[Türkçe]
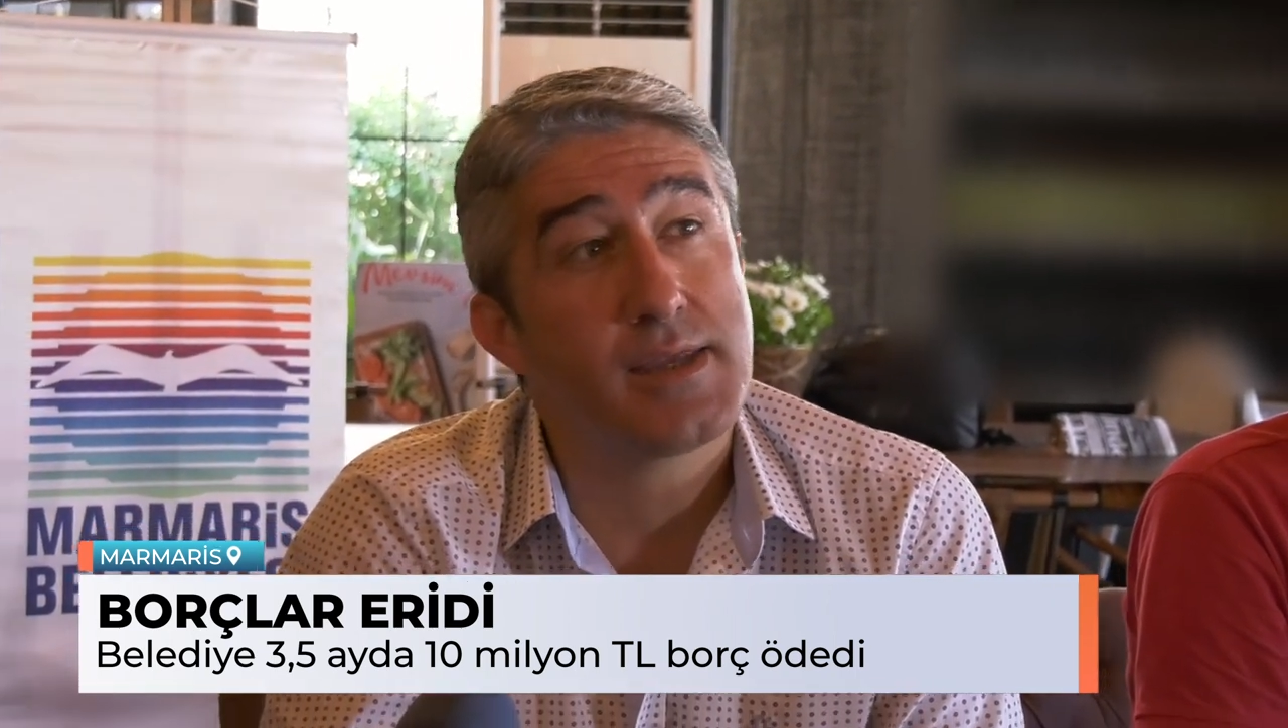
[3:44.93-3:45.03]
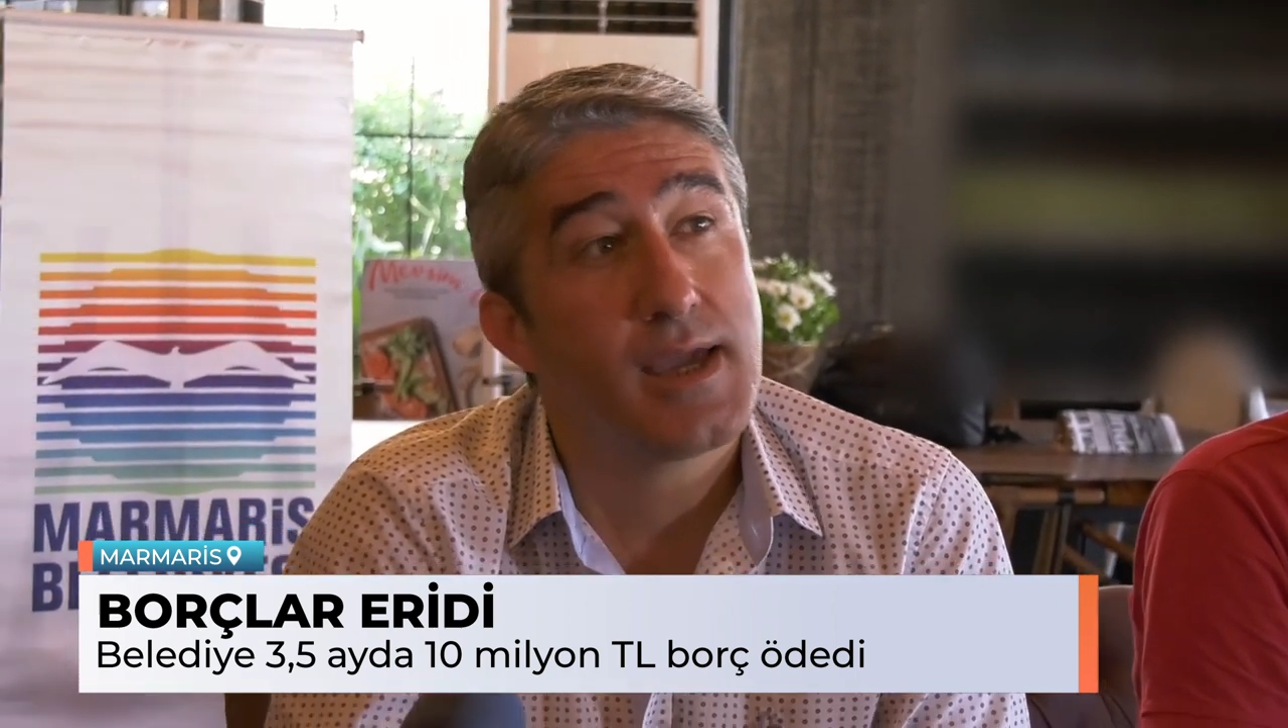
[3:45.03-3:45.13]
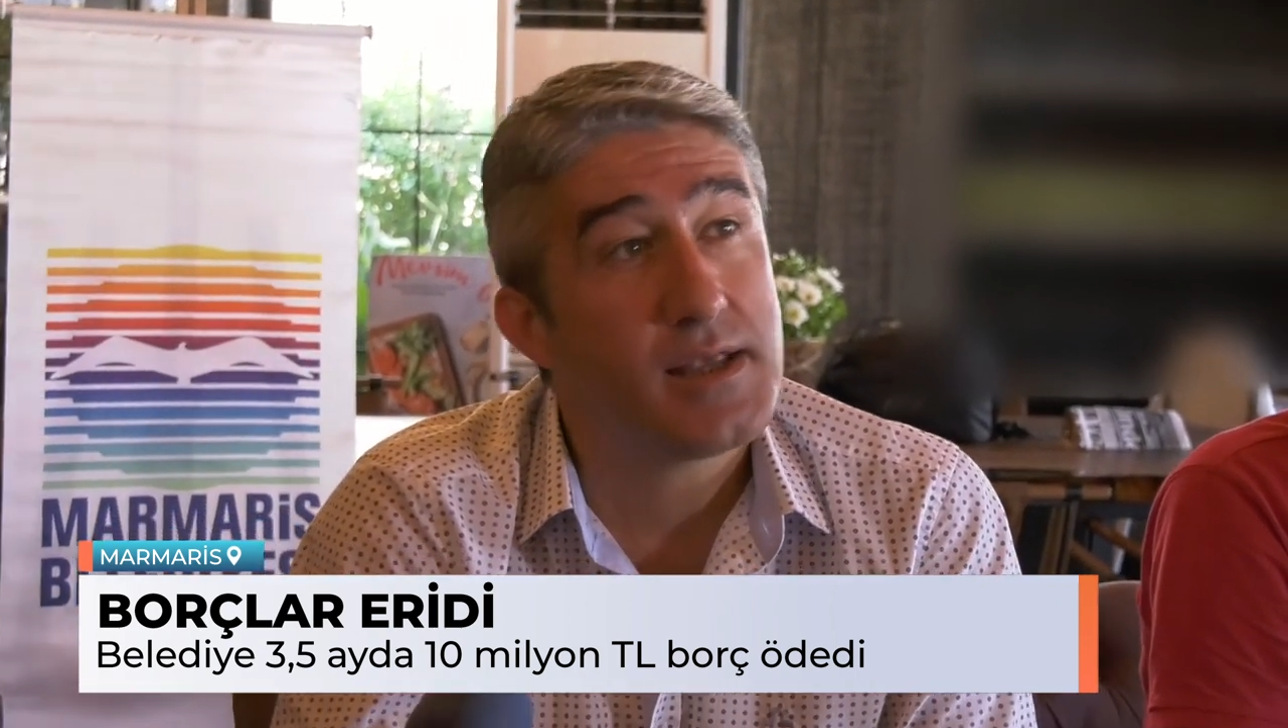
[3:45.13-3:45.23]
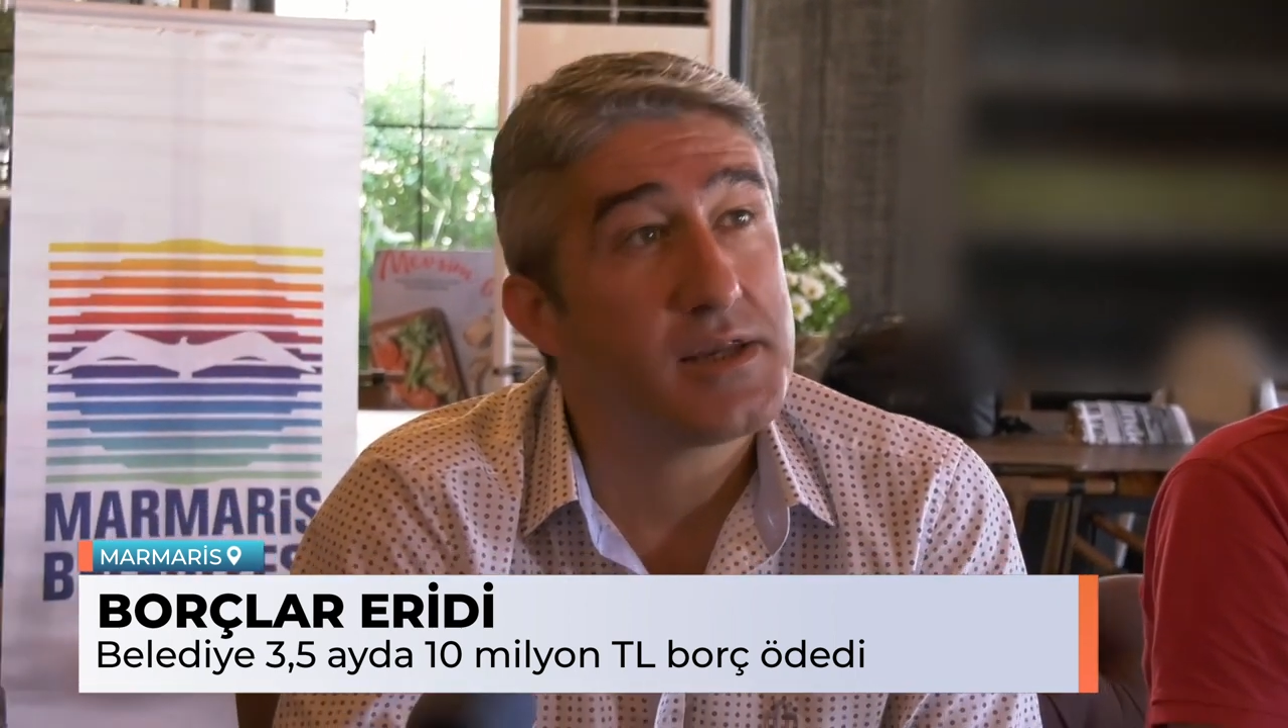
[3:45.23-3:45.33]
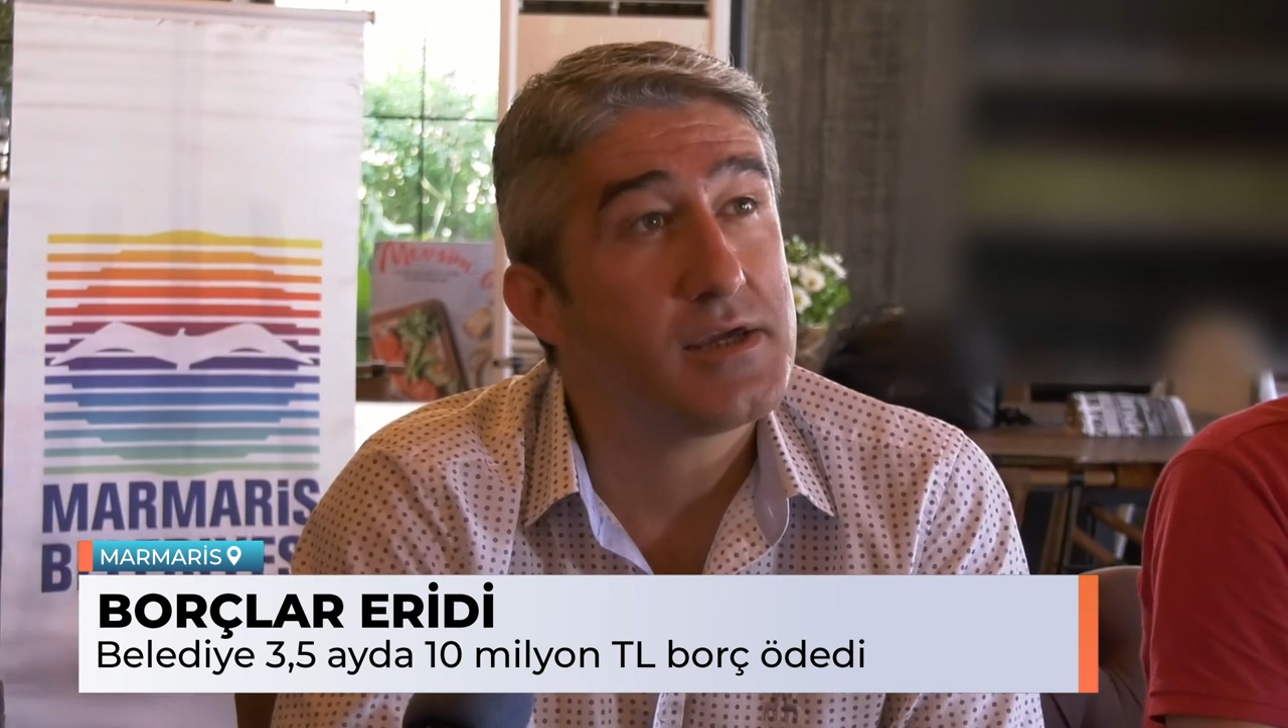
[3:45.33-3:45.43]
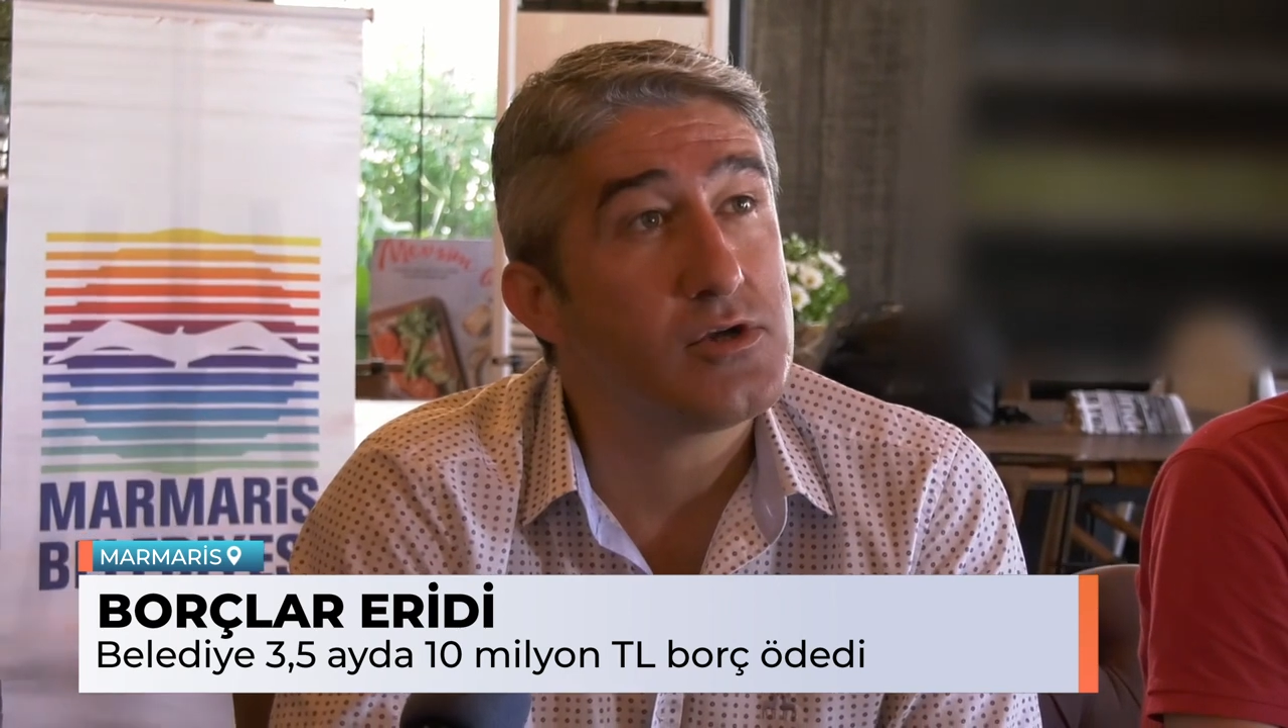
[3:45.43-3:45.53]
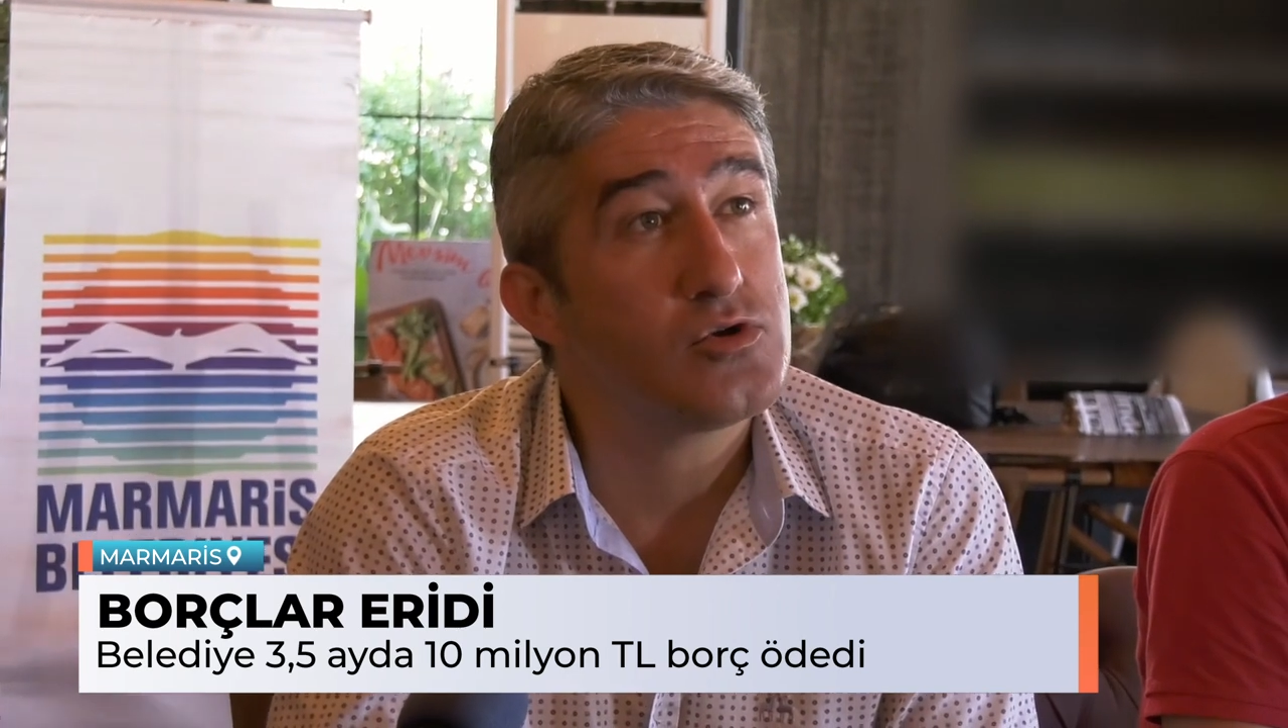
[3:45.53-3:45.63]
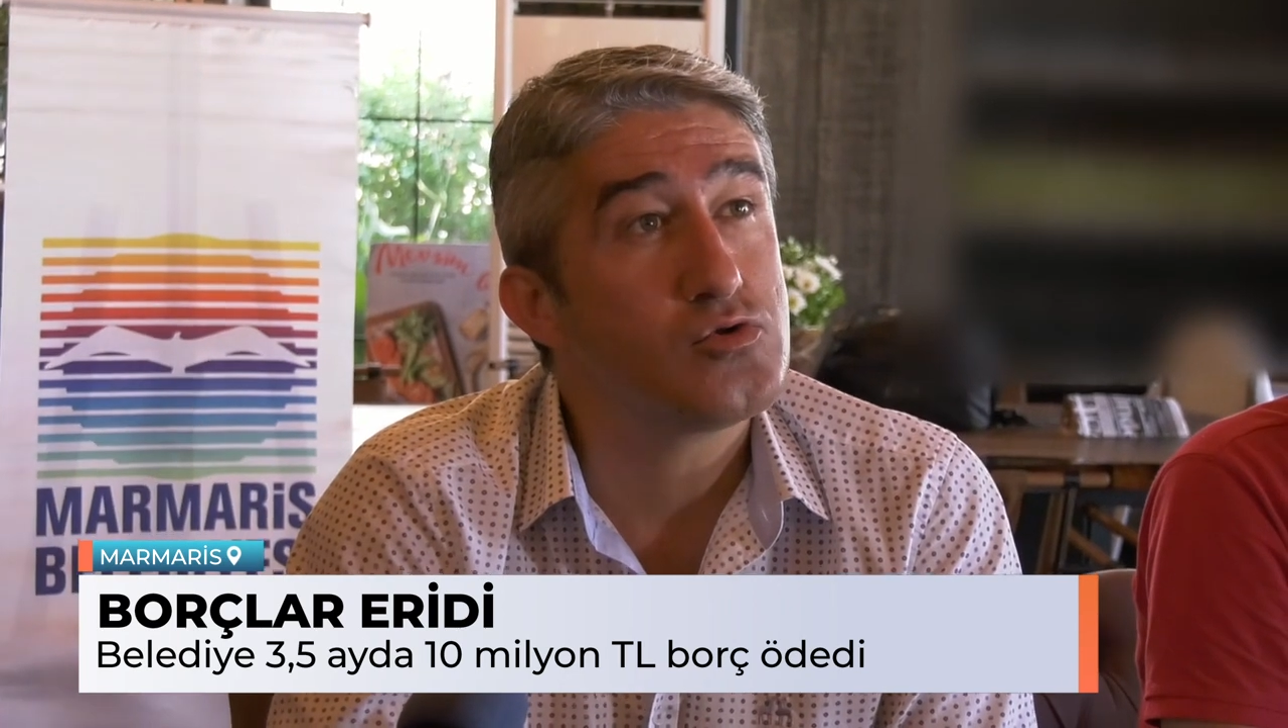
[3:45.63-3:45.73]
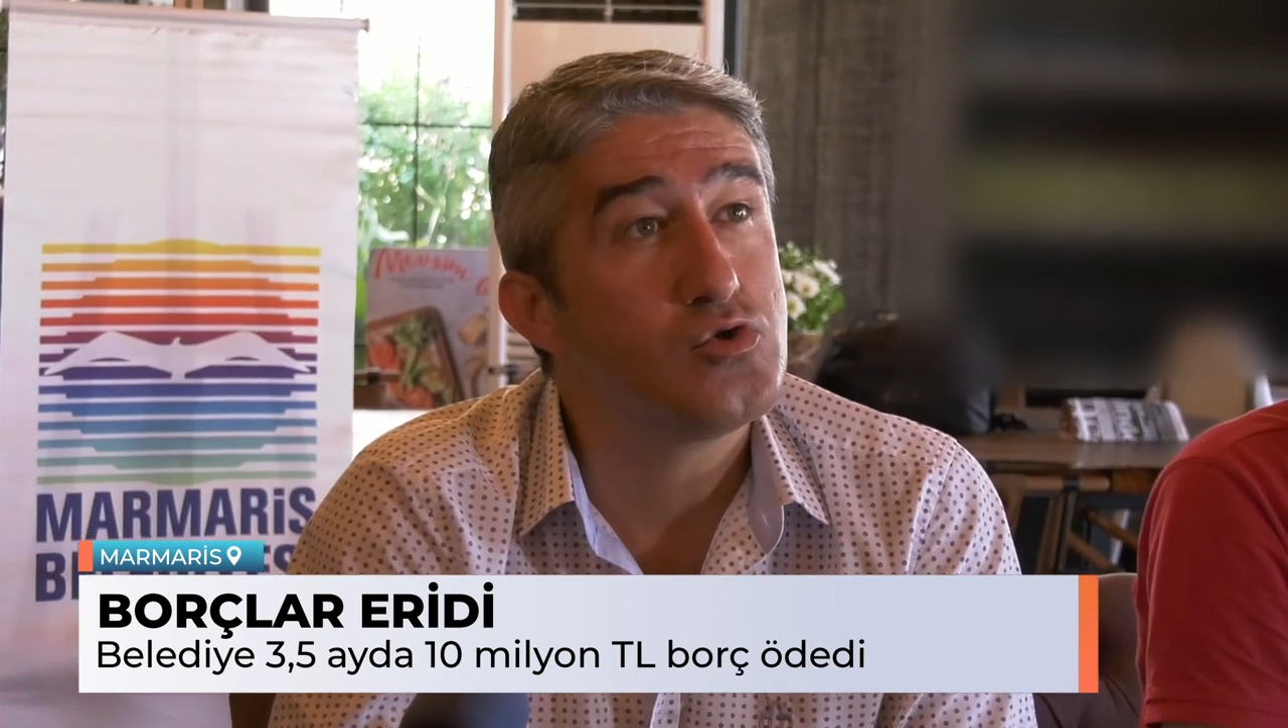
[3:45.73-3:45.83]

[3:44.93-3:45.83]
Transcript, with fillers: geliri